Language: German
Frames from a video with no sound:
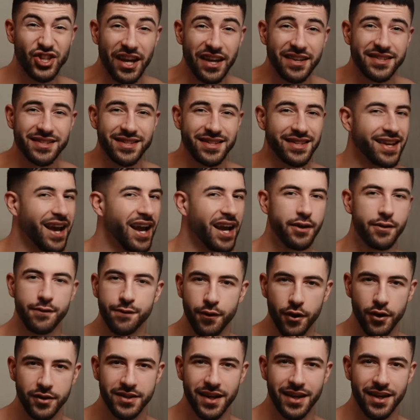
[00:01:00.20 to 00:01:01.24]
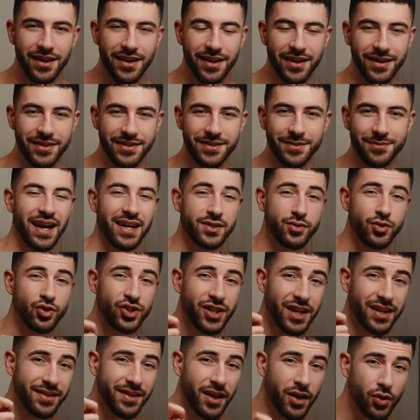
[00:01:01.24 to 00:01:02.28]
Jackson keine Vorteile hat. Also
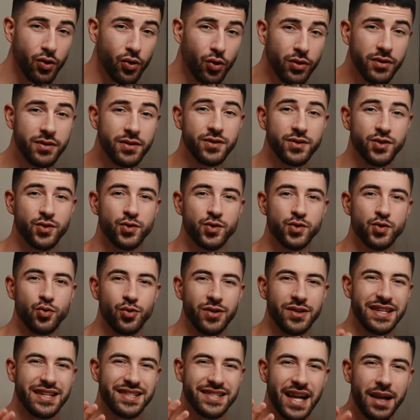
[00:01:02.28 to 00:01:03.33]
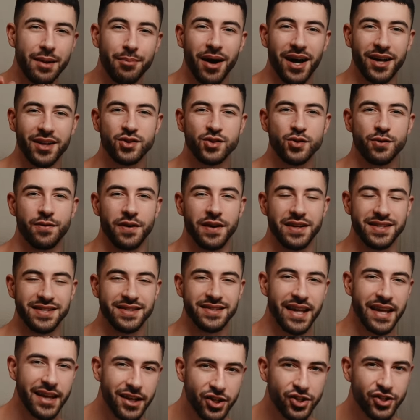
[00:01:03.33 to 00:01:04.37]
statt nach Gründen zu suchen, dich selber
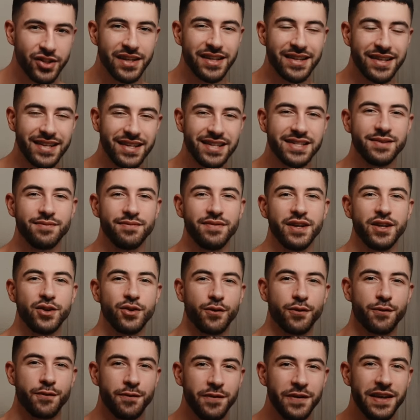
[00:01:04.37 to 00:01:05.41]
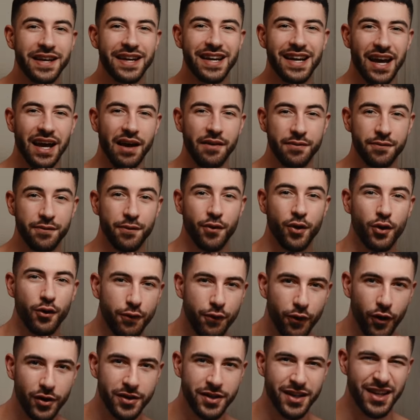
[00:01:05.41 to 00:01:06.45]
anzufassen, nenne ich dir in diesem Video vier kraftvolle
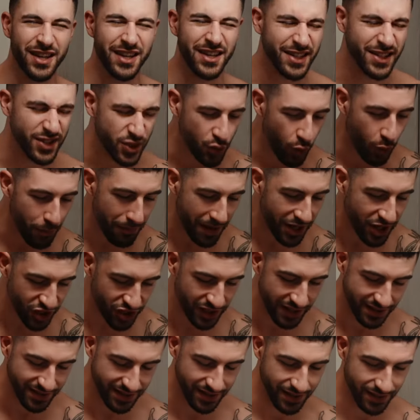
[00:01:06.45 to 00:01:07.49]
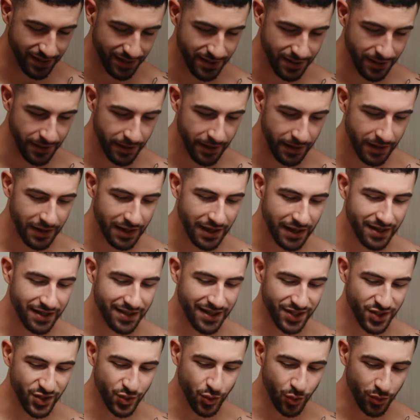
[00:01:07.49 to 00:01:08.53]
Vorteile, die so mächtig sind,
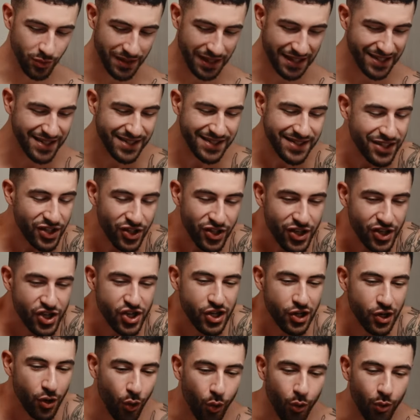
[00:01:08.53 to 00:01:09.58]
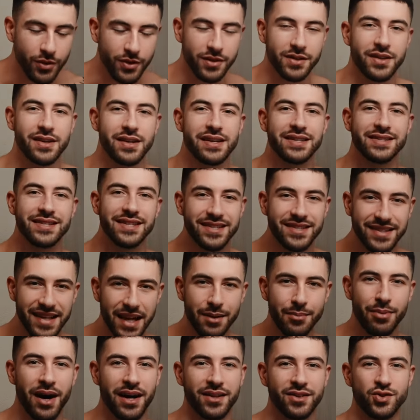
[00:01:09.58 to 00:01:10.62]
dass, du, dass es sich nicht lohnt, sich
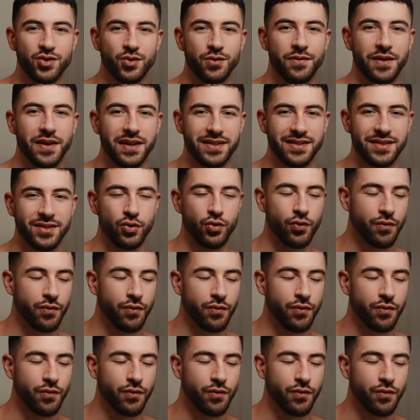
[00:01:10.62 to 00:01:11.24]
selber anzufassen.